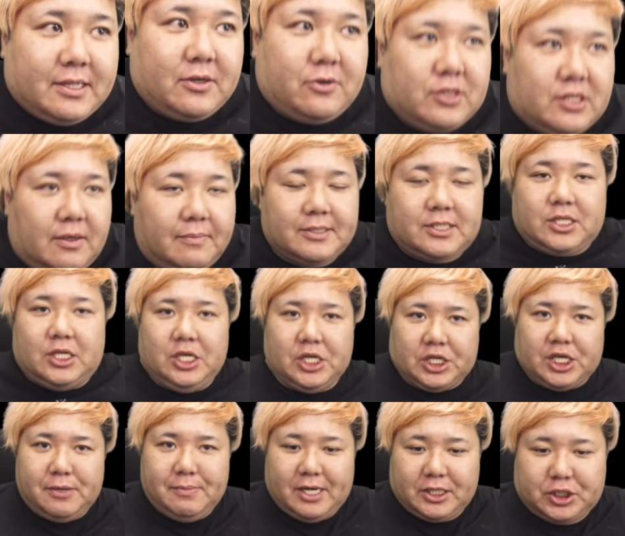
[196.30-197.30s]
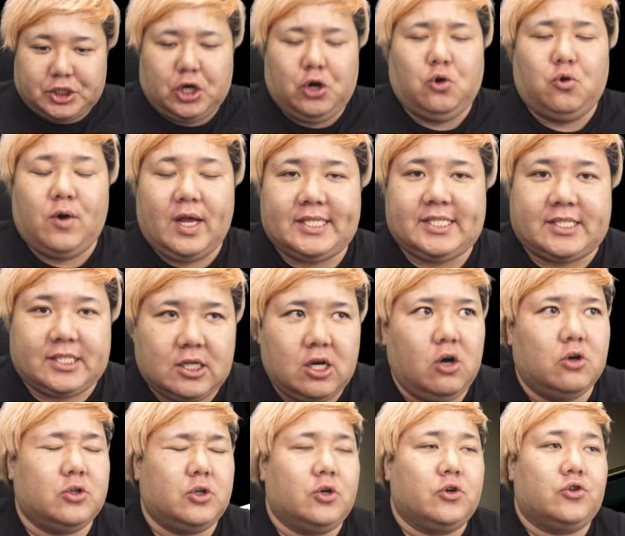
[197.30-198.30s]
でございます行きましょう
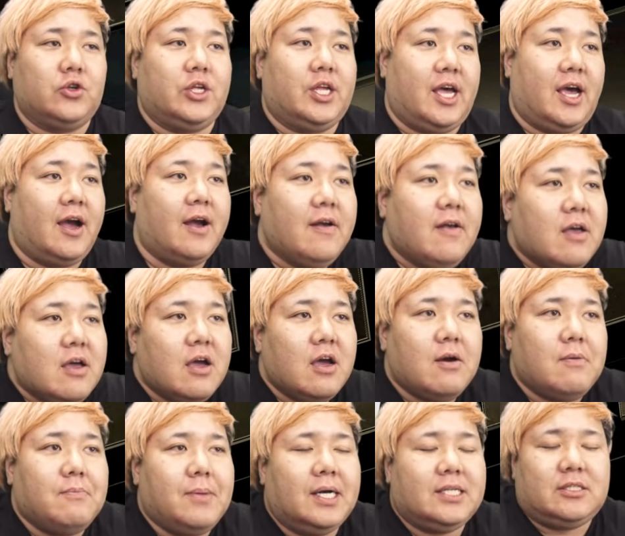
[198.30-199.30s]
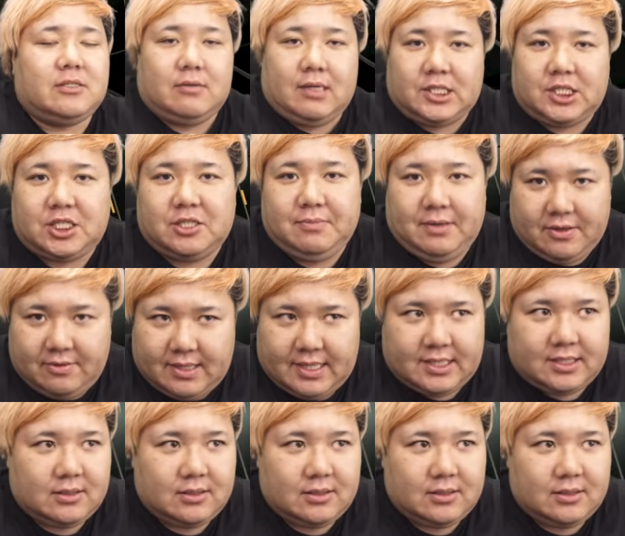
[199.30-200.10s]
レッツゴーということでまずはシメオネ